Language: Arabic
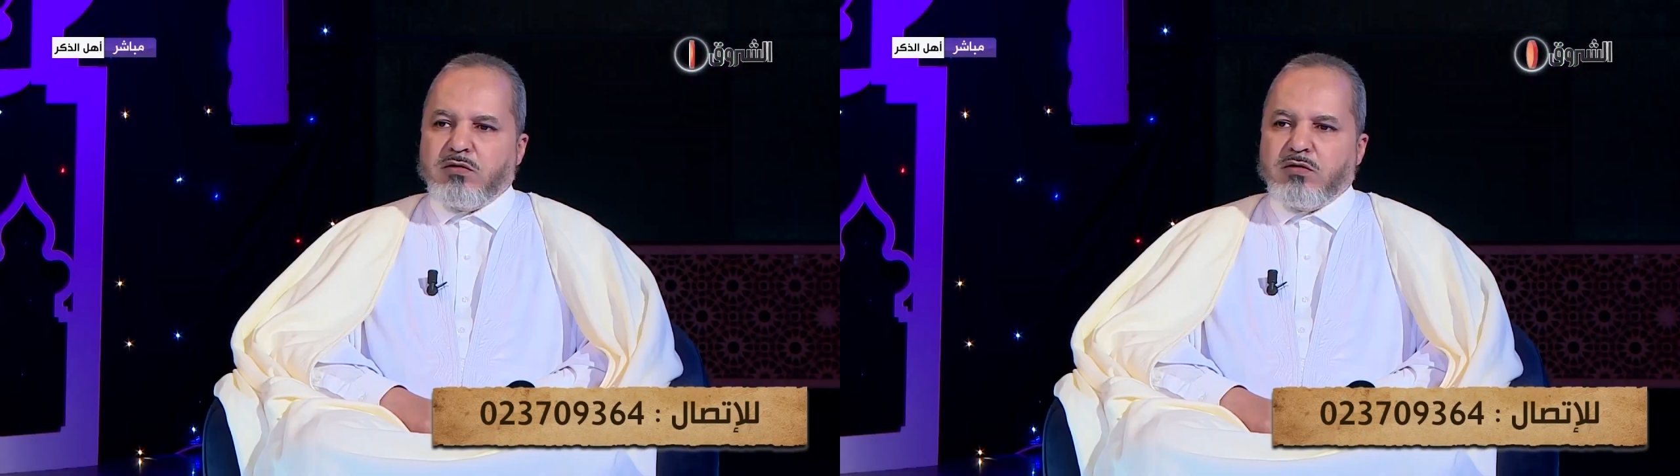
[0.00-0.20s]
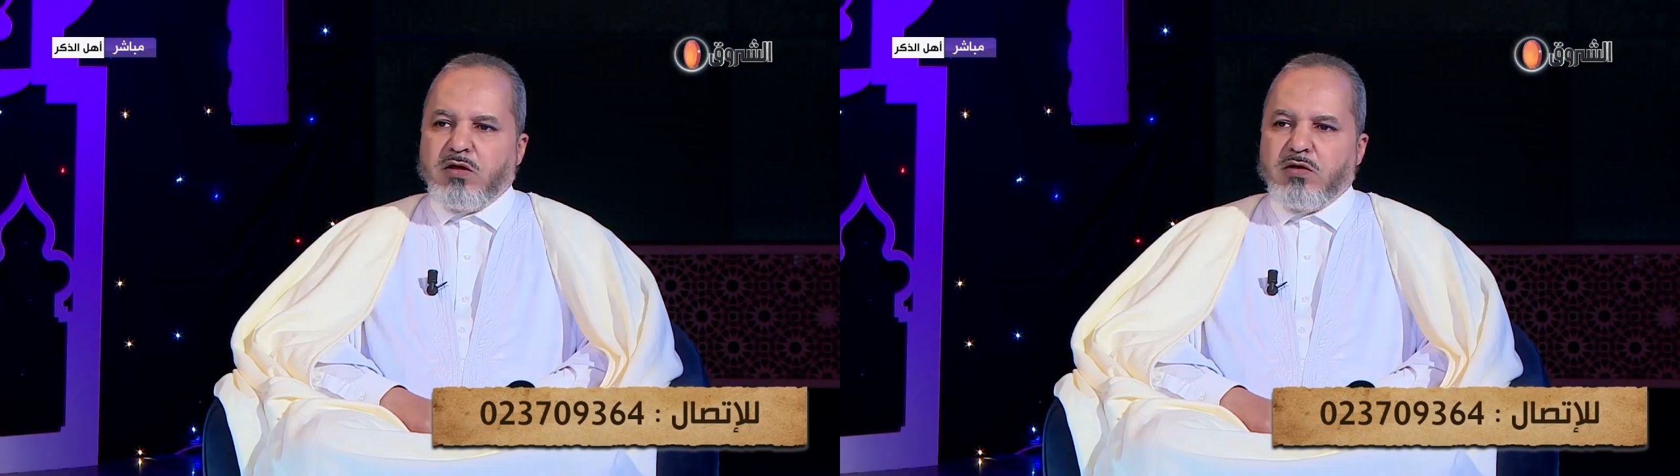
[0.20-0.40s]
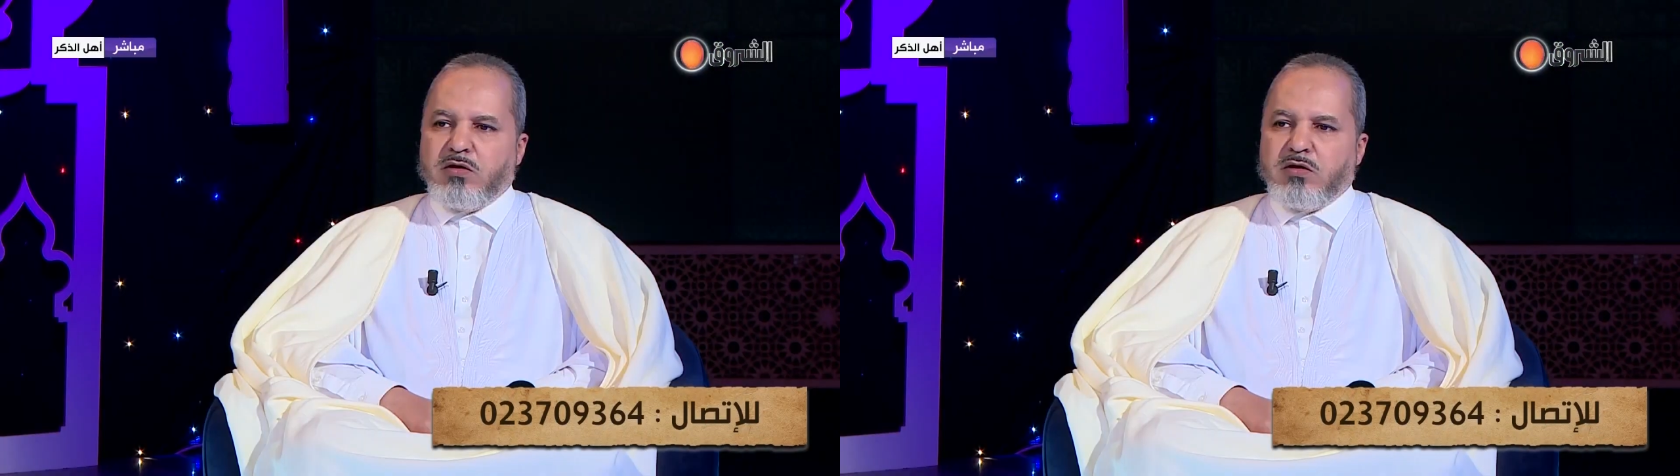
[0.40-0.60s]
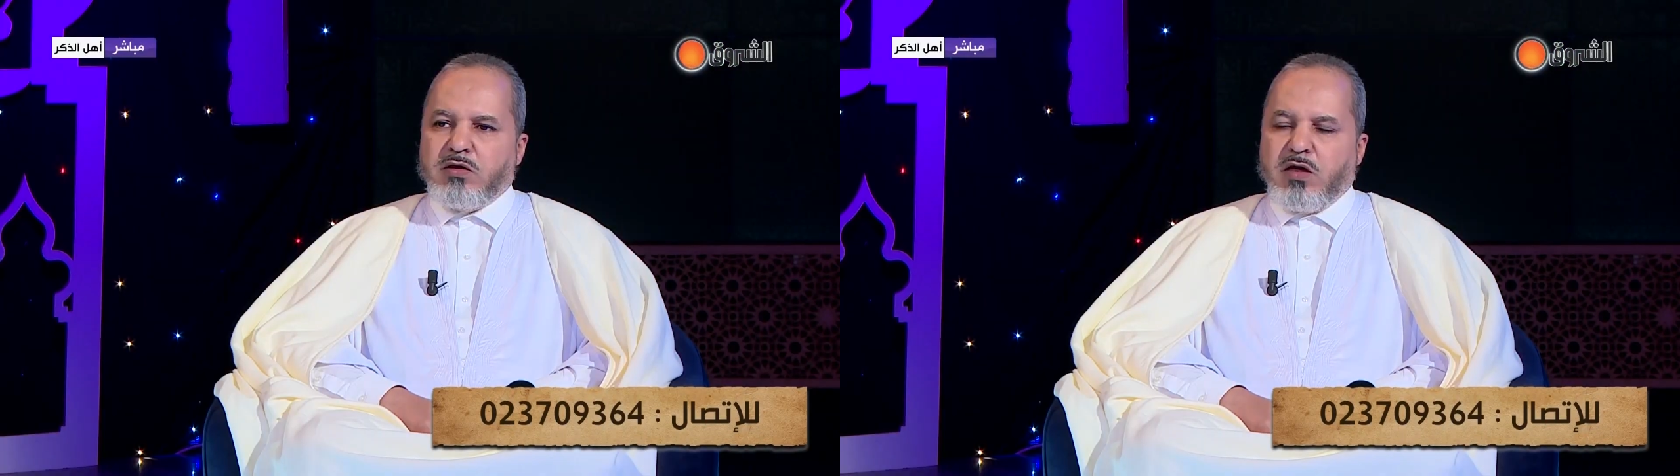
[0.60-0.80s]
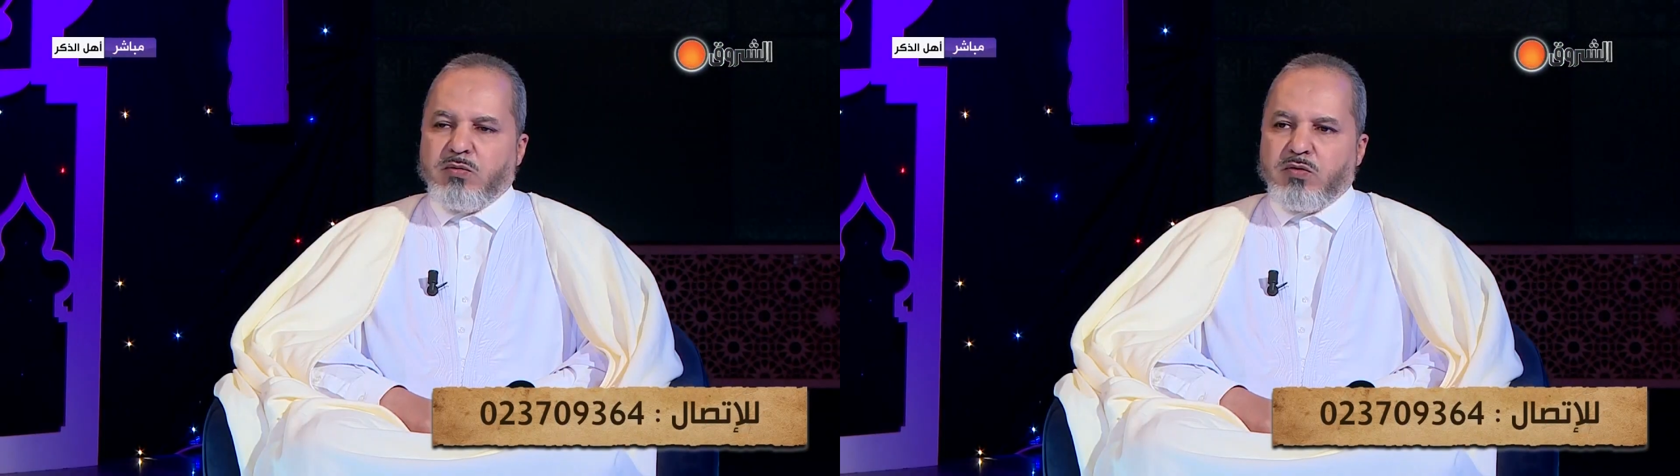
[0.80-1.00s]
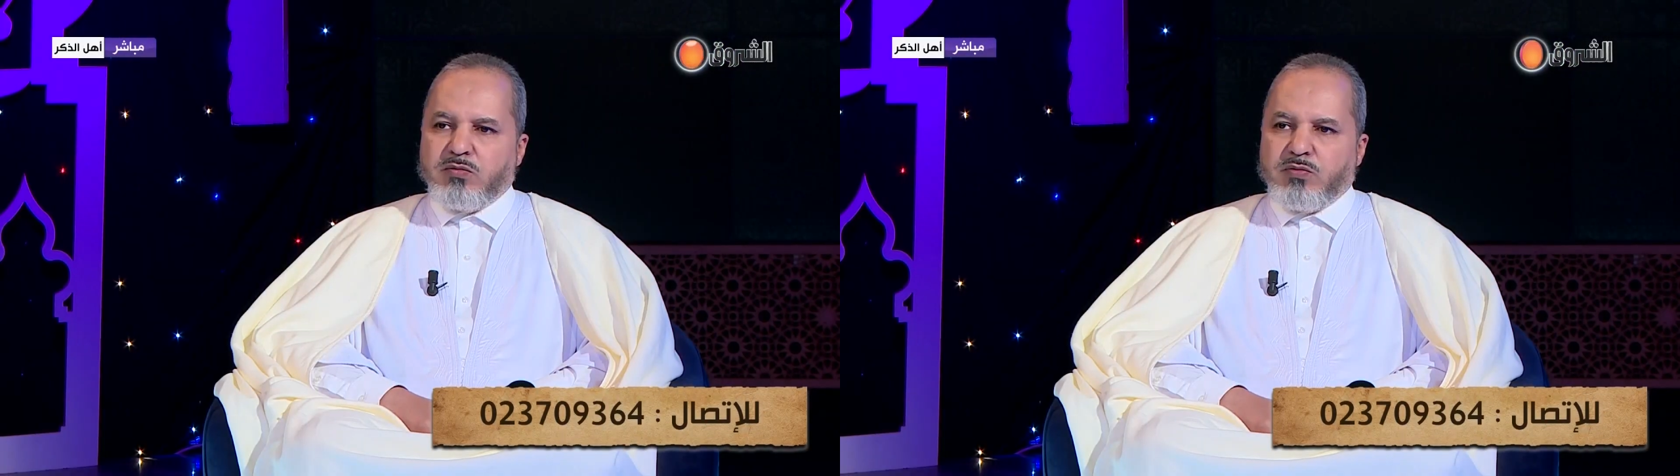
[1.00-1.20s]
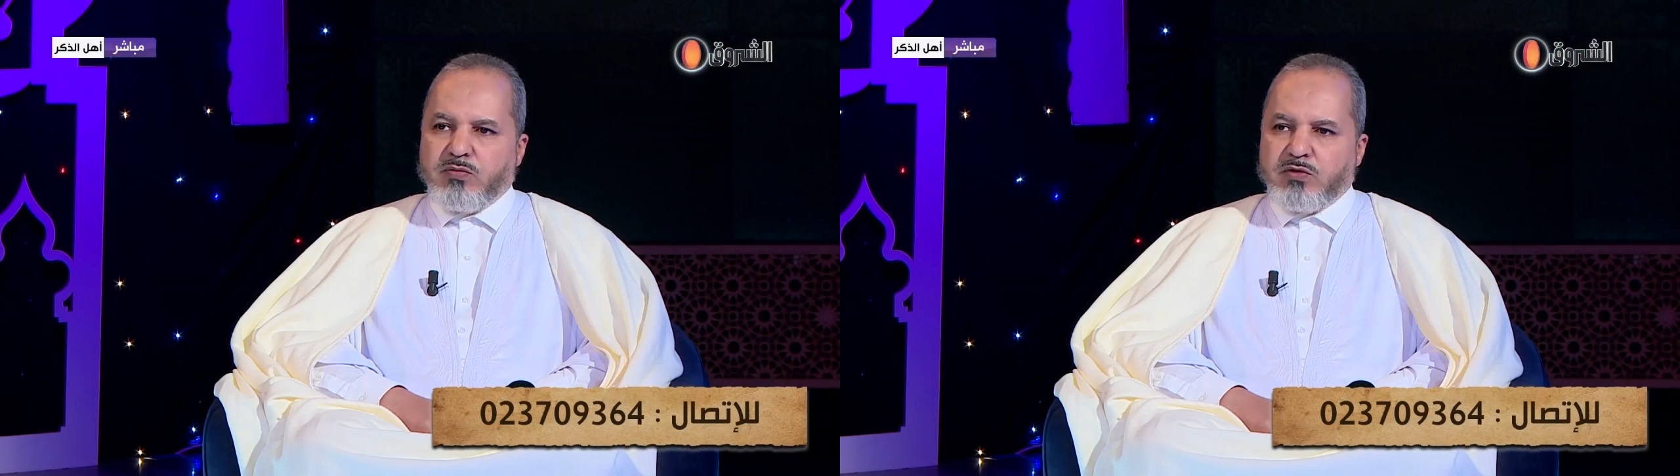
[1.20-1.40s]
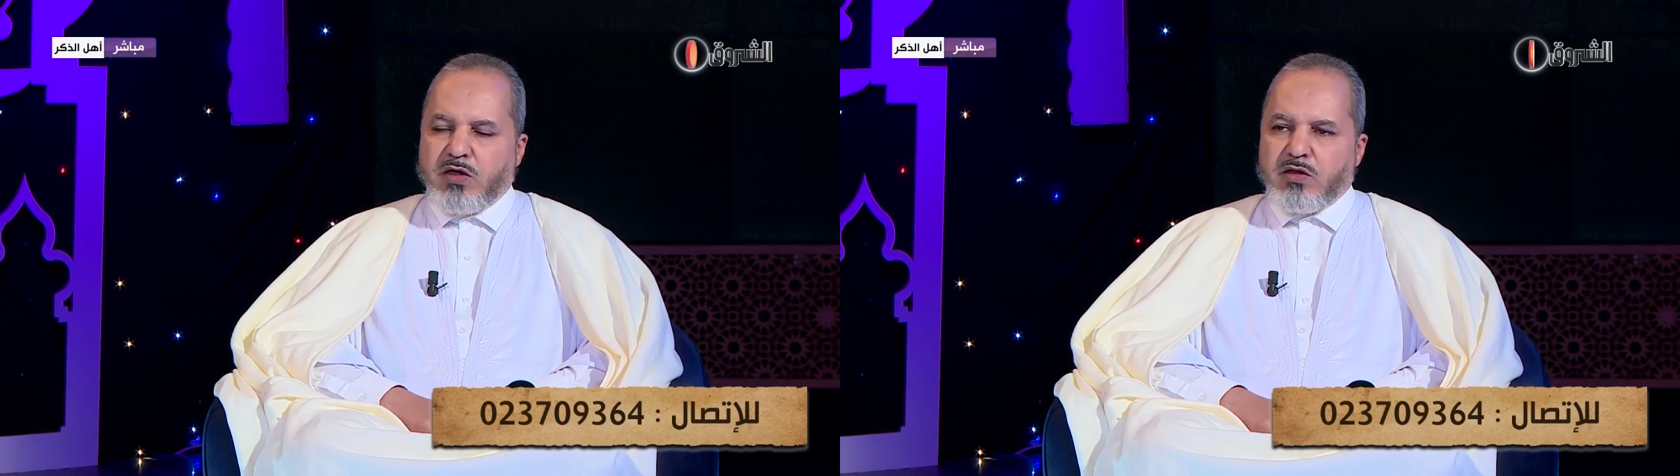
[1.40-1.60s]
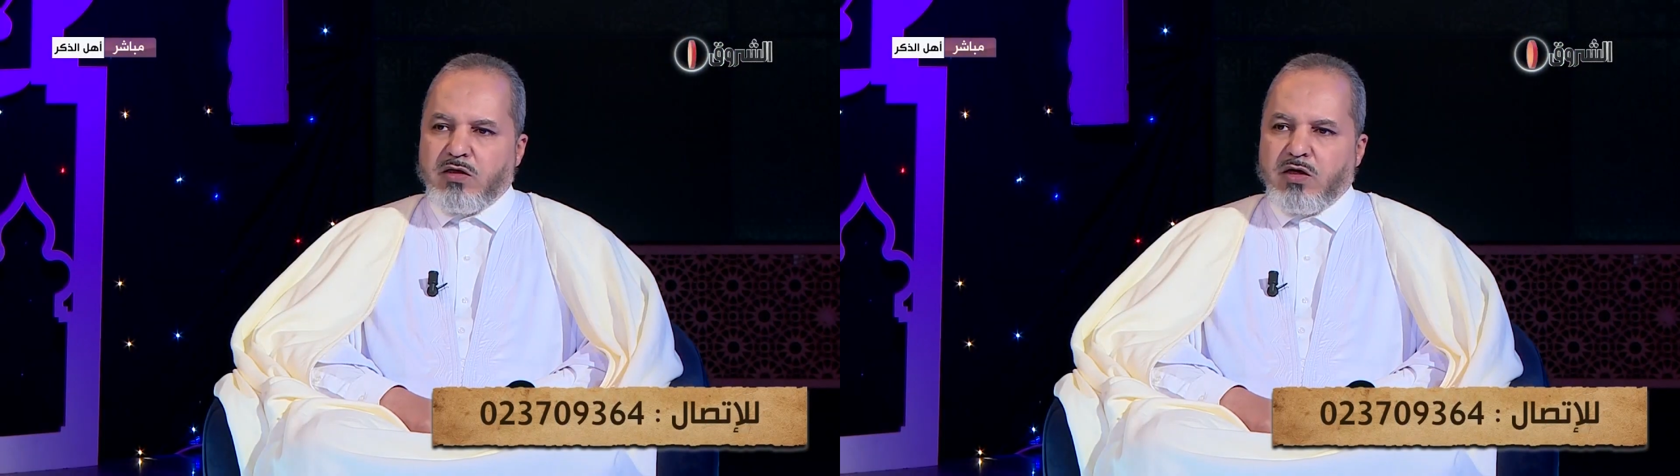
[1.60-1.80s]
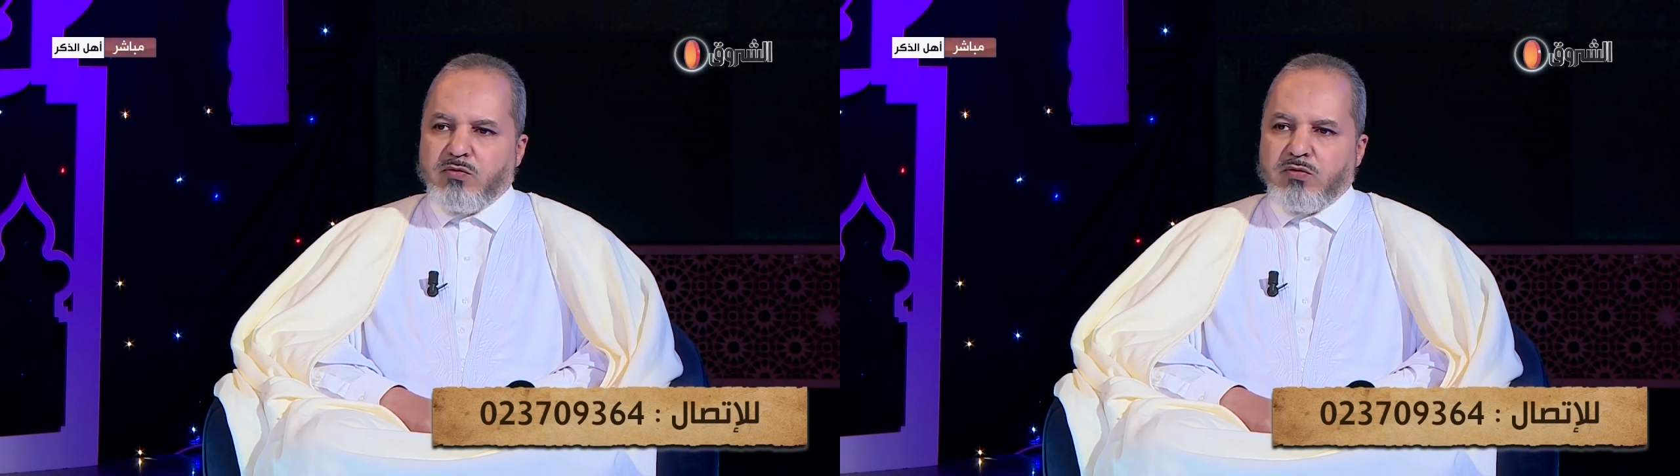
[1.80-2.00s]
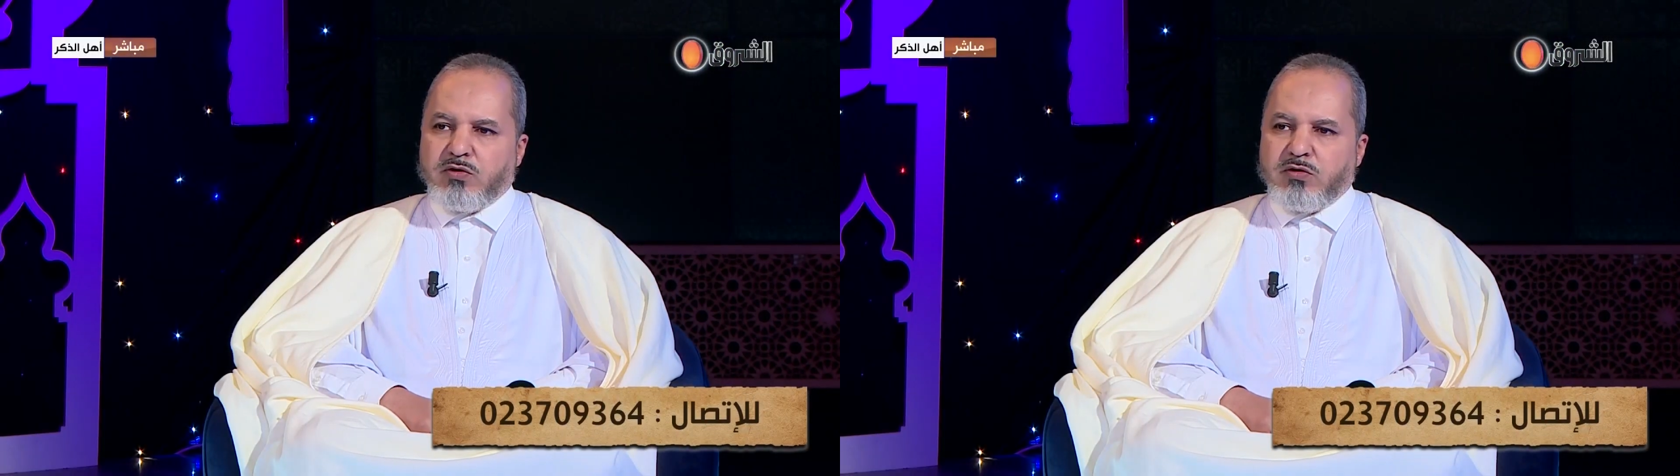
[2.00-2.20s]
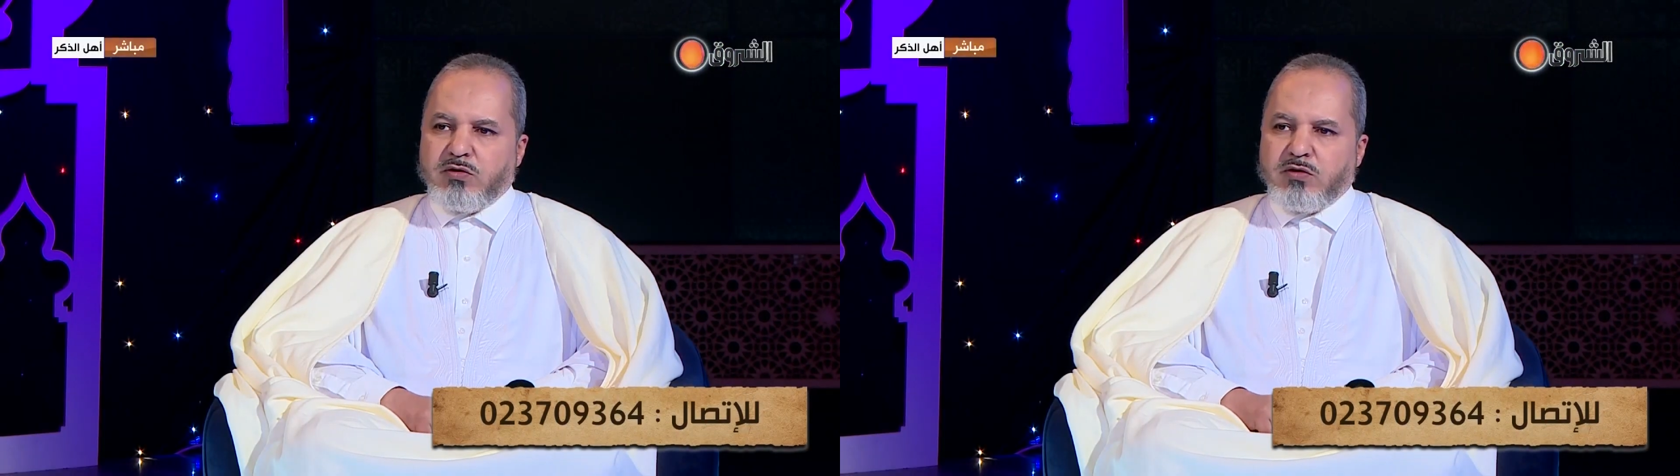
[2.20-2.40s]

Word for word: آه، يعني بمجرد أن يموت